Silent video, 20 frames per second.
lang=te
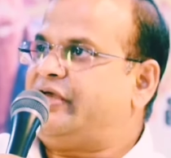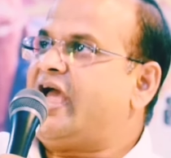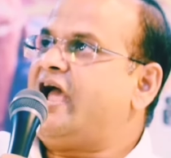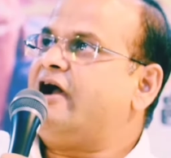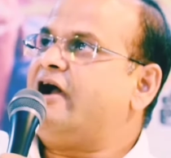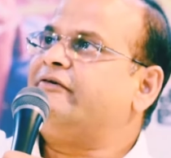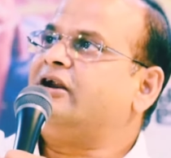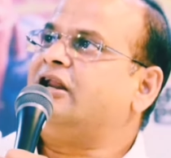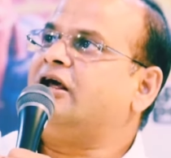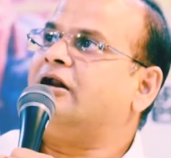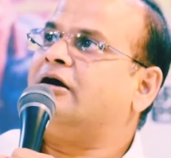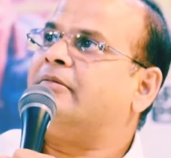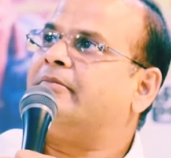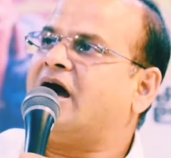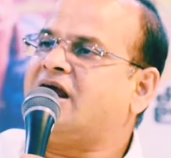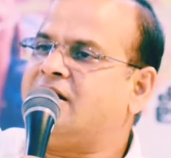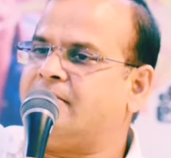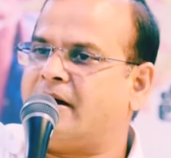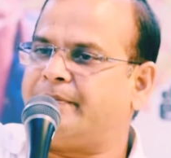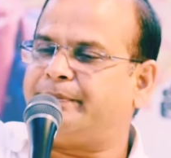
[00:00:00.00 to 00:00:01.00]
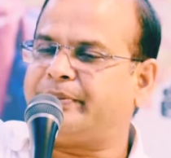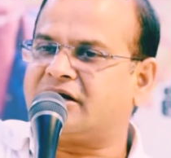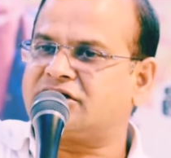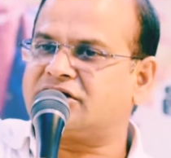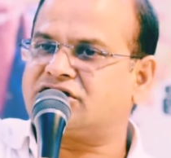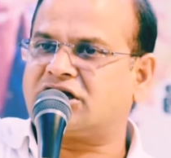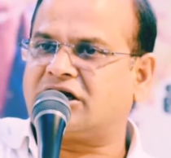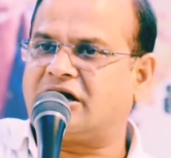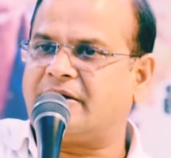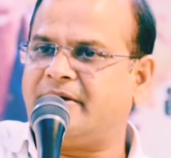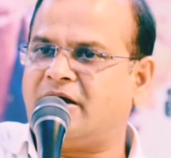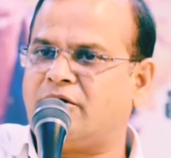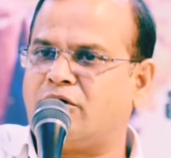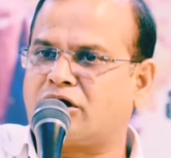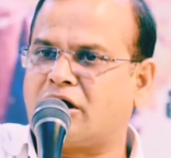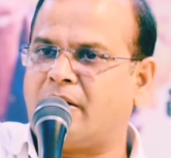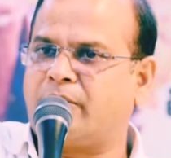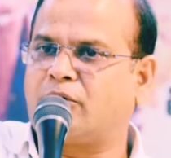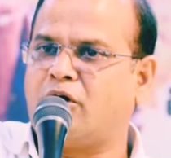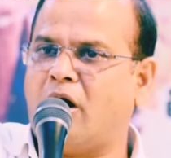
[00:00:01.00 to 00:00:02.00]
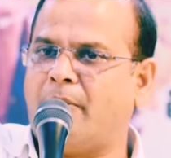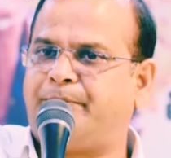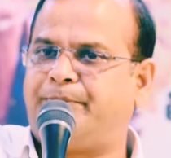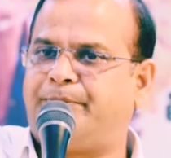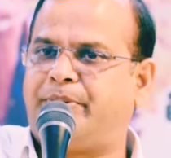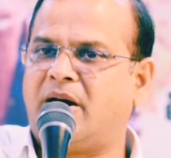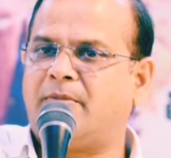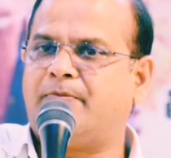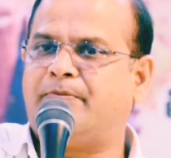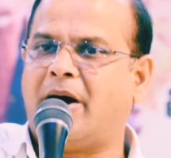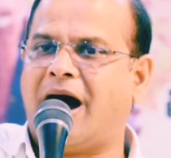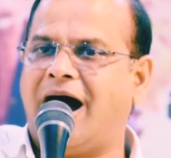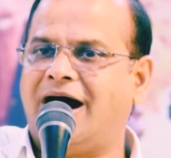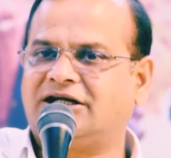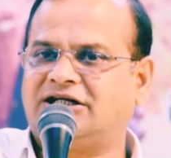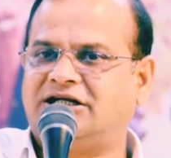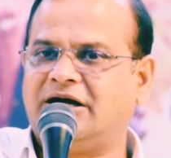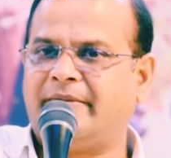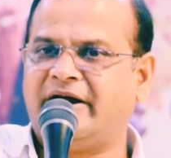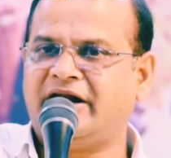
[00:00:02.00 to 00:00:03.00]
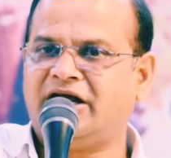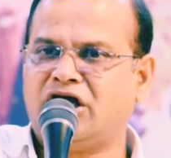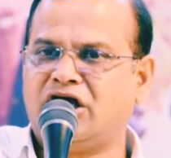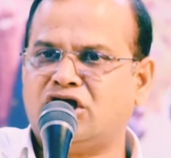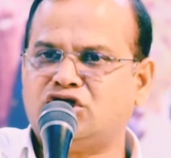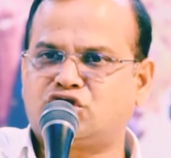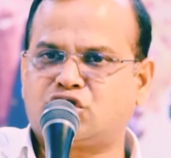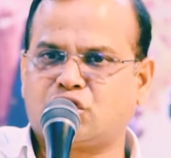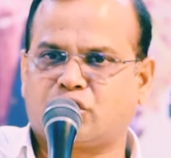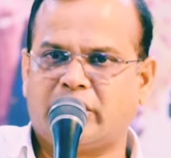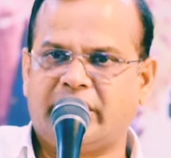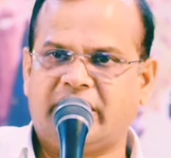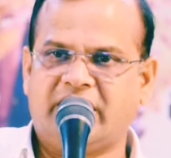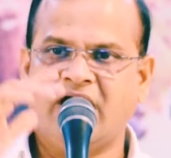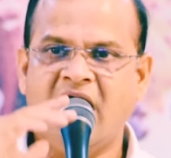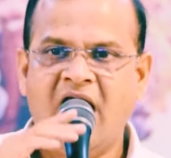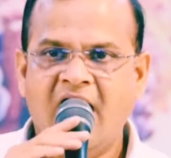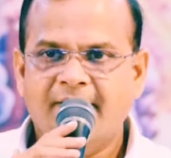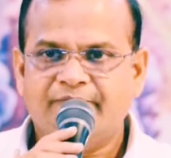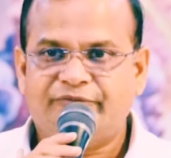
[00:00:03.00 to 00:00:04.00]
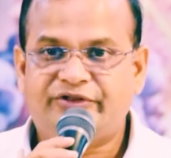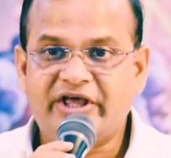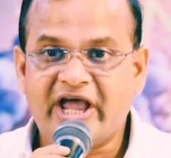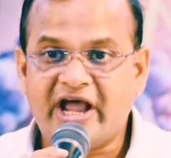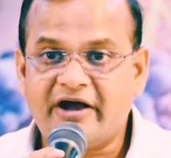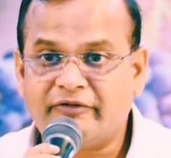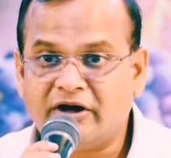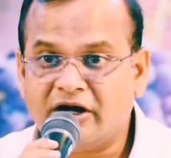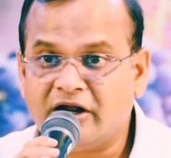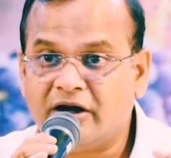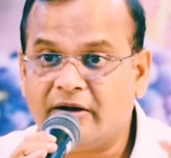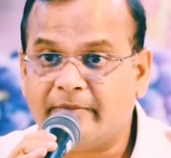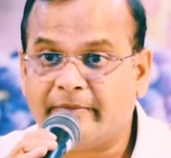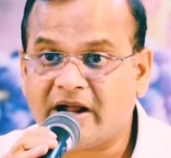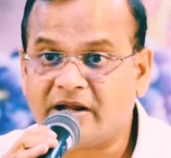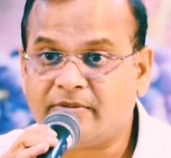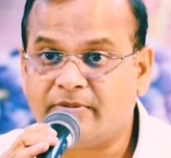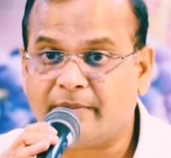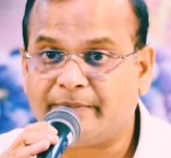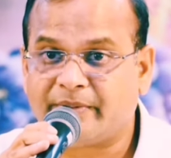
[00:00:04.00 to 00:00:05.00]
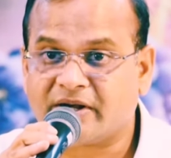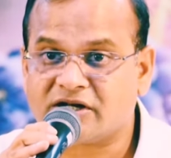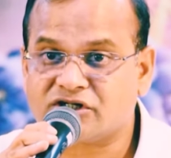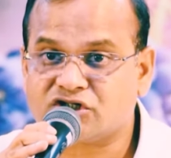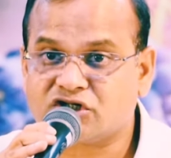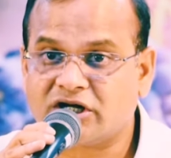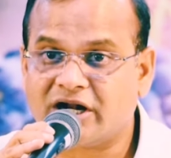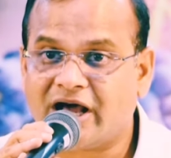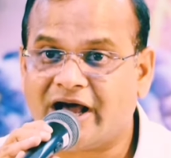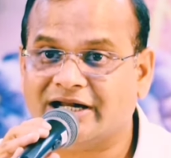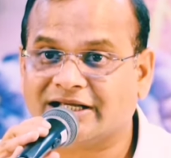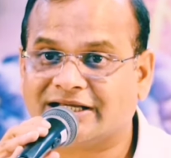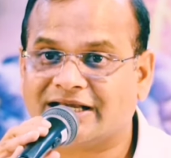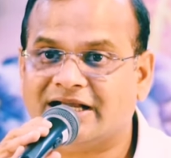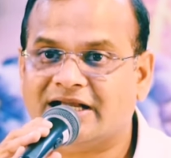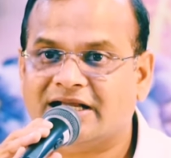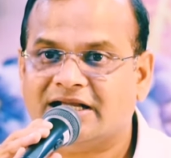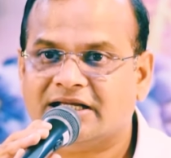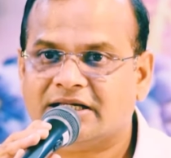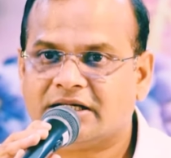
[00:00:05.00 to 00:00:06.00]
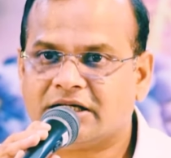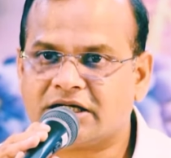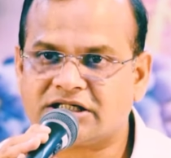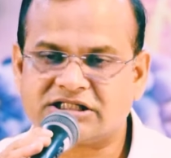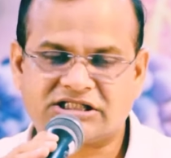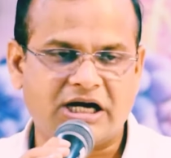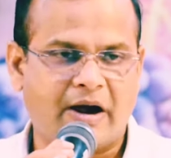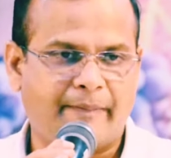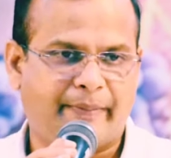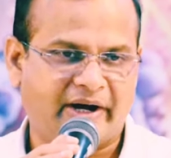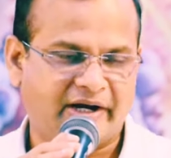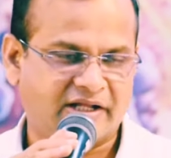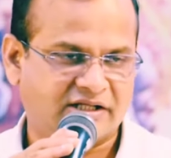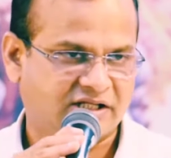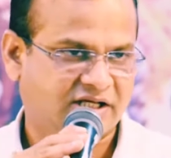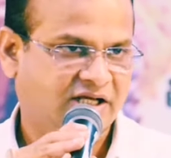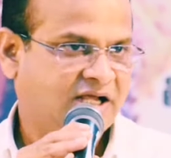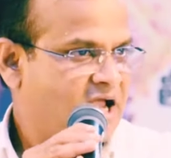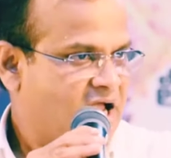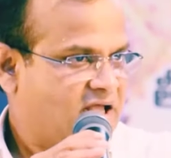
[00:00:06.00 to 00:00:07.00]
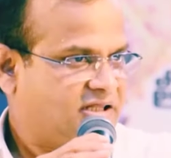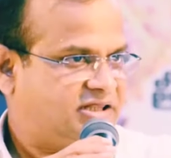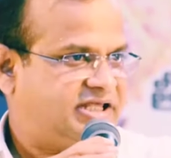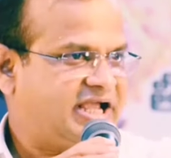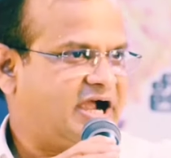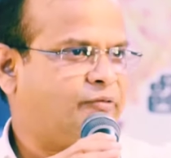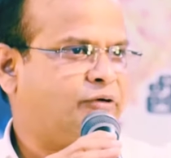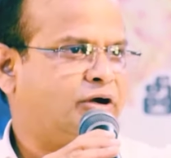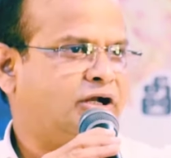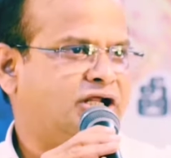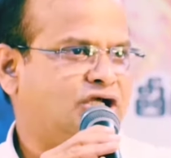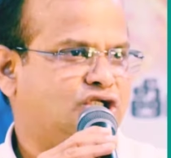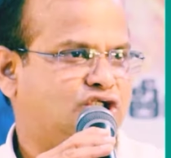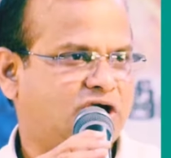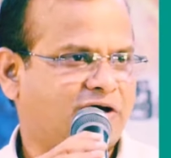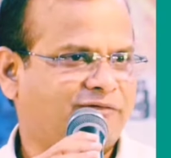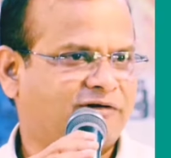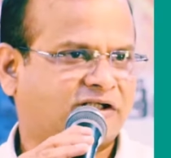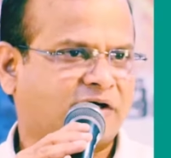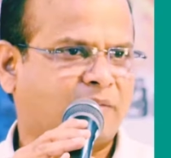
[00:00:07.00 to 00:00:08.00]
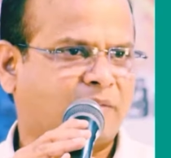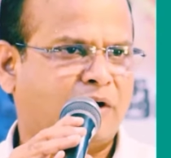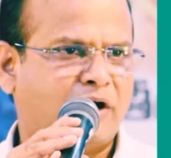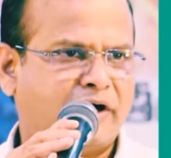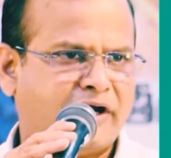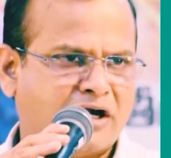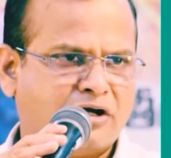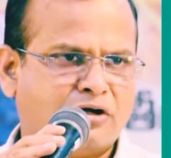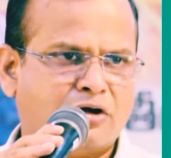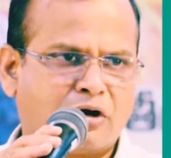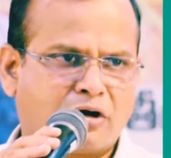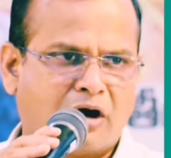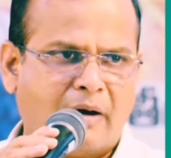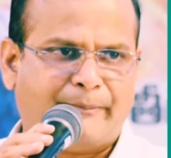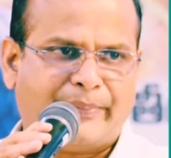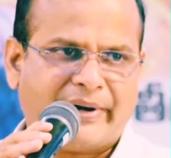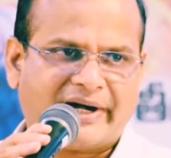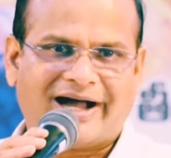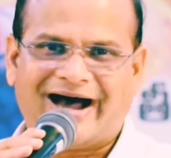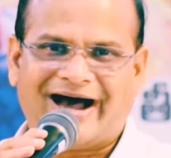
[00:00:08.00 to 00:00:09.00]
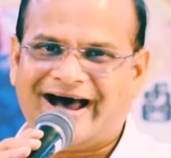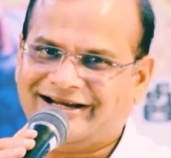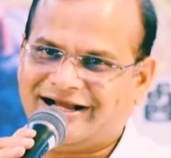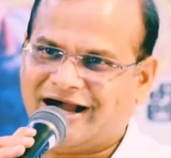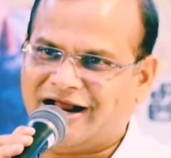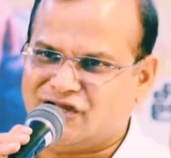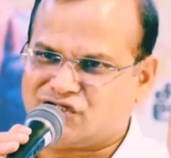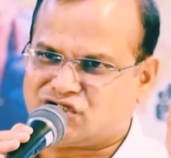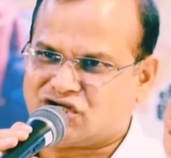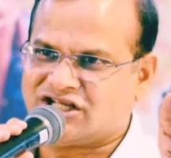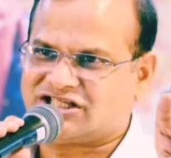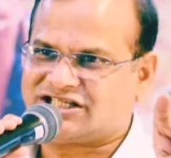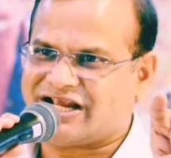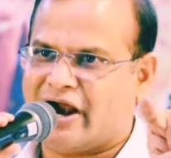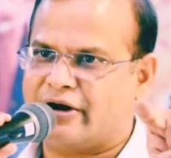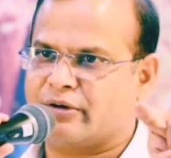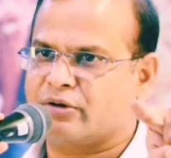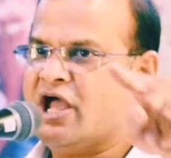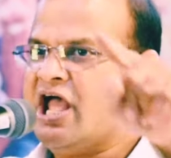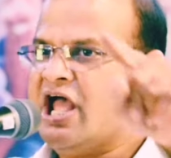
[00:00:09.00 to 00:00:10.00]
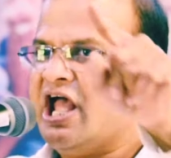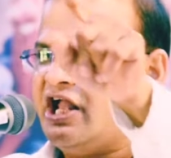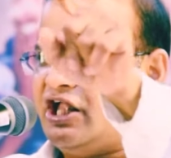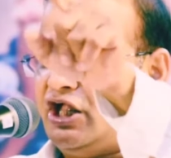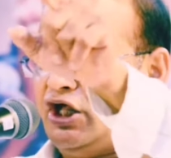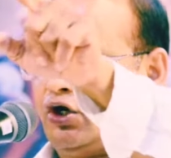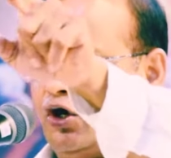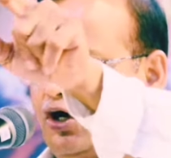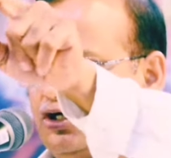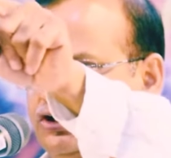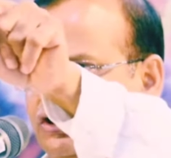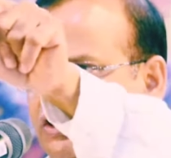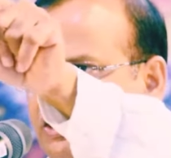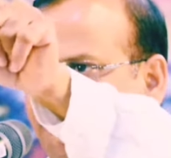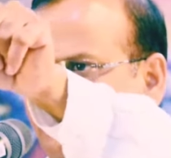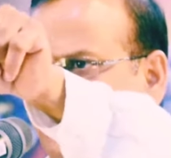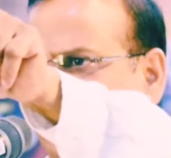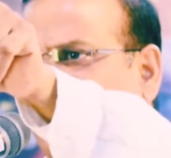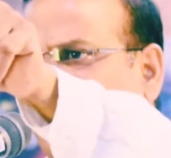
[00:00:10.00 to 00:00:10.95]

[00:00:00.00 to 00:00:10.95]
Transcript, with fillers: దేవునిని మహిమపరచడమే ఒక గొప్ప భాగ్యమని ఎంచుకొని దేవుని మహిమపరచడానికి ఇష్టపడింది దేవుడు నీ జీవితంలో ఎన్నో గొప్ప కార్యాలు చేశాడు ఈరోజు నీవు